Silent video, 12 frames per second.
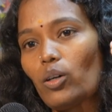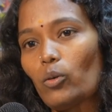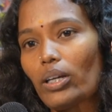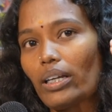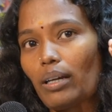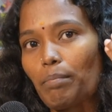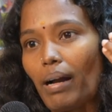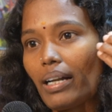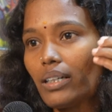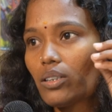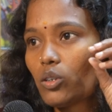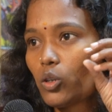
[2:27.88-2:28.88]
ஒரு
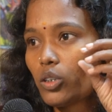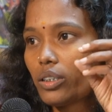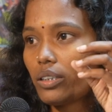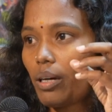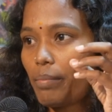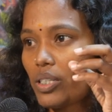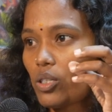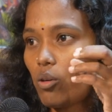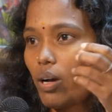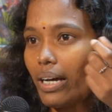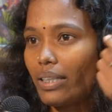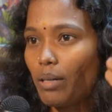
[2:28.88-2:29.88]
பனங்குருத்து அப்படின்னு
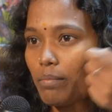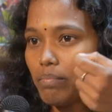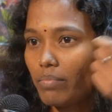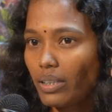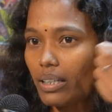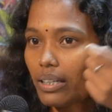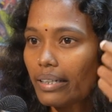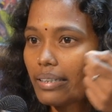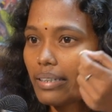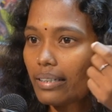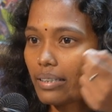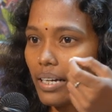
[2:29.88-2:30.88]
சொல்லுவாங்க அந்த
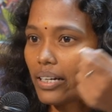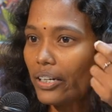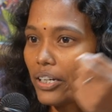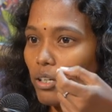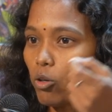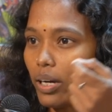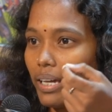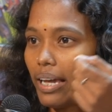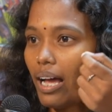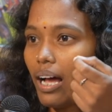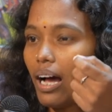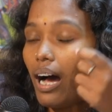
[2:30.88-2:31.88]
கீழ்த்துக்கித்தா கிழிக்கும்
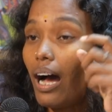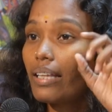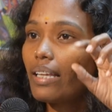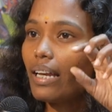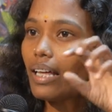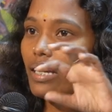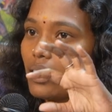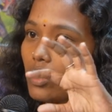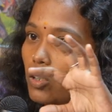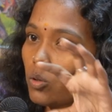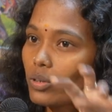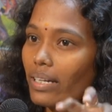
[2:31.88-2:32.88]
இல்லையா அதில்
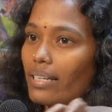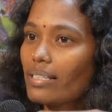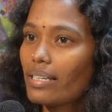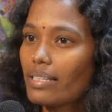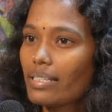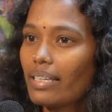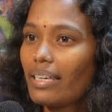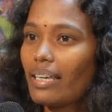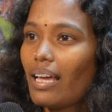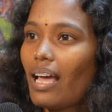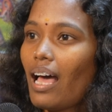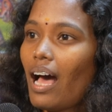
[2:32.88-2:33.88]
குதிரை செஞ்சு
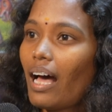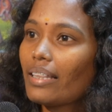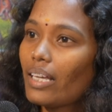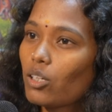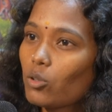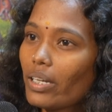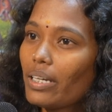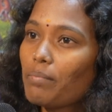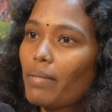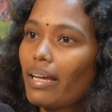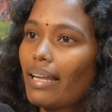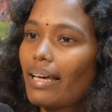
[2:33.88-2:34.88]
அந்த குதிரை
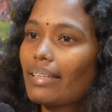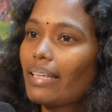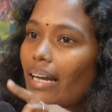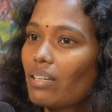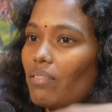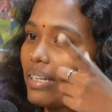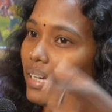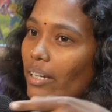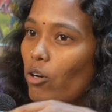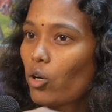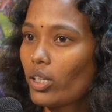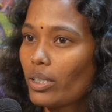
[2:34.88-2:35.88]
மேலே தலைவன்
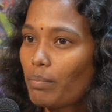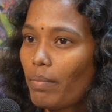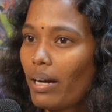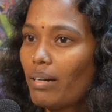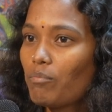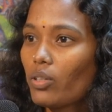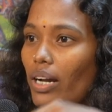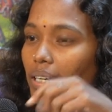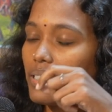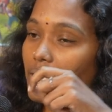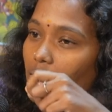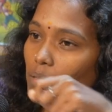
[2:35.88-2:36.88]
ஏறி உட்காந்துப்பான்
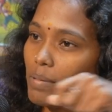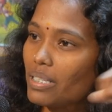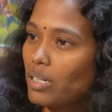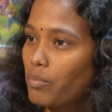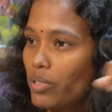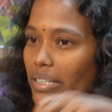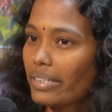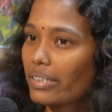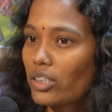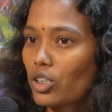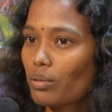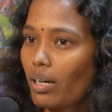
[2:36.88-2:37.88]
முன்னாடி சின்ன பசங்க பிடிச்சி
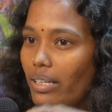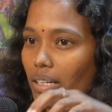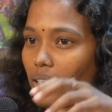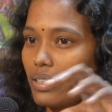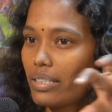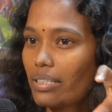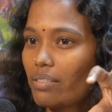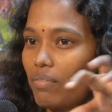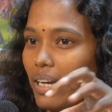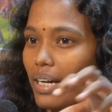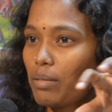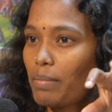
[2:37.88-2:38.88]
இழுத்துட்டு இந்த
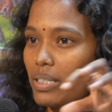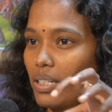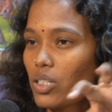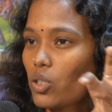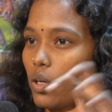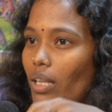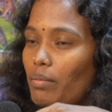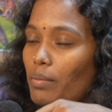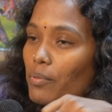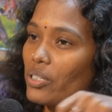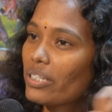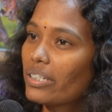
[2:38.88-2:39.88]
விளையாட்டு பசங்கன்னு சொல்லலாம் அந்த
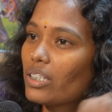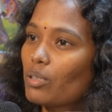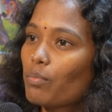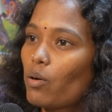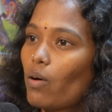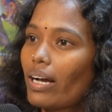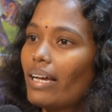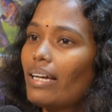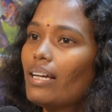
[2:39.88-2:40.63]
மாதிரி பிடிச்சி இழுத்துட்டு போவாங்க